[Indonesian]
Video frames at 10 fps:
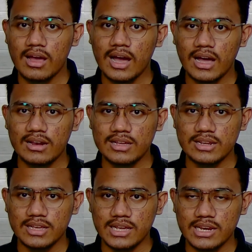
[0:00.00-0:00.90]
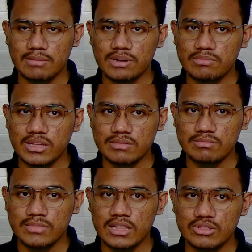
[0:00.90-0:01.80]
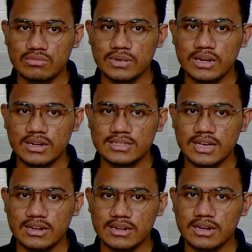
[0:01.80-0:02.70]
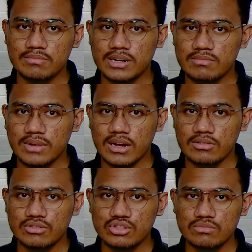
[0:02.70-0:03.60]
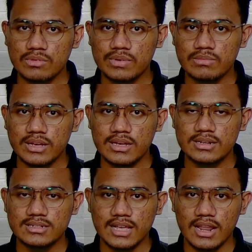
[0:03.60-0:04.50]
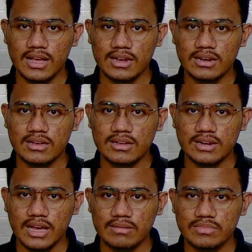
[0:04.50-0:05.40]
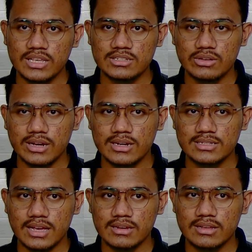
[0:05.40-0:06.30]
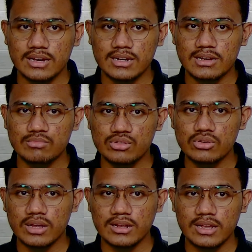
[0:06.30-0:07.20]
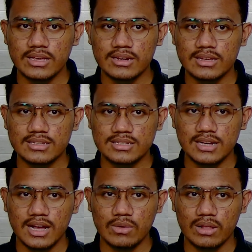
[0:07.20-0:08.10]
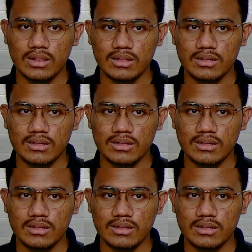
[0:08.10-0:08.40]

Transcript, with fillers: Hal ini dapat membantu para desainer dan pengembang untuk memperbaiki kesalahan dan menyesuaikan desain dengan kebutuhan klien sejak awal.